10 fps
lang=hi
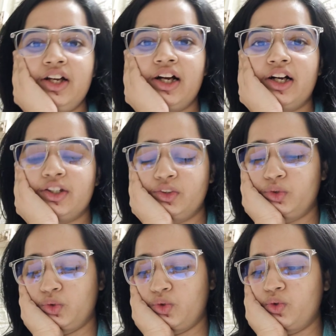हाँ
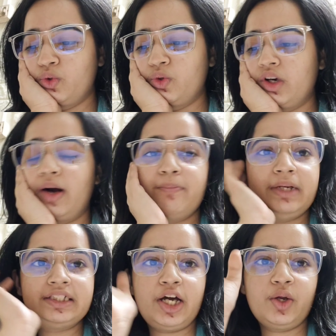तो अब
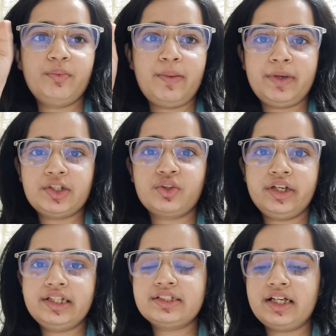मैं जा रही हूँ अपना प्रेस ऑन
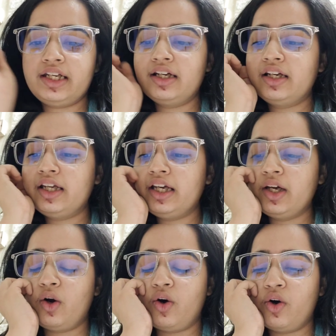नेल्स रेडी करने
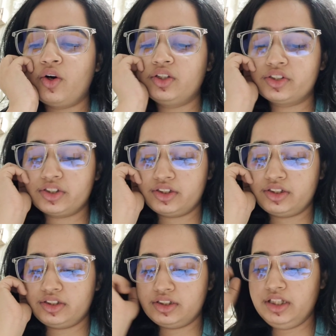और
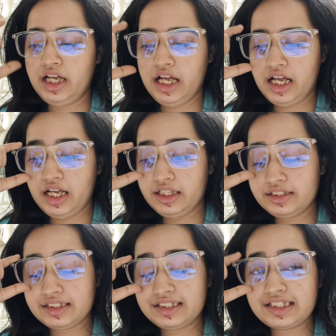
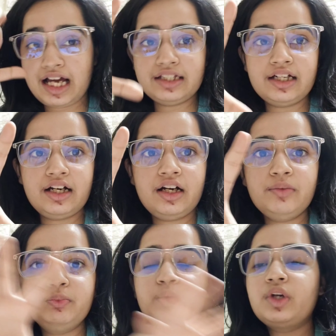ज़्यादा
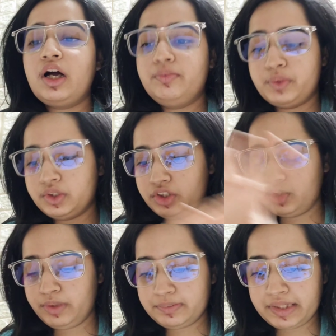पूरा प्रोसेस
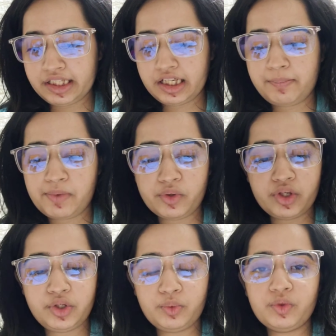तो मैं इसमें नहीं दिखा
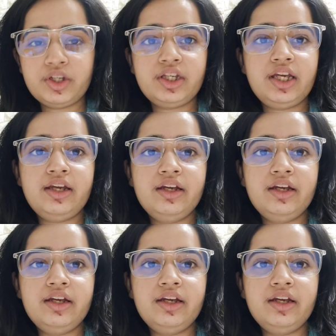पाऊंगी क्योंकि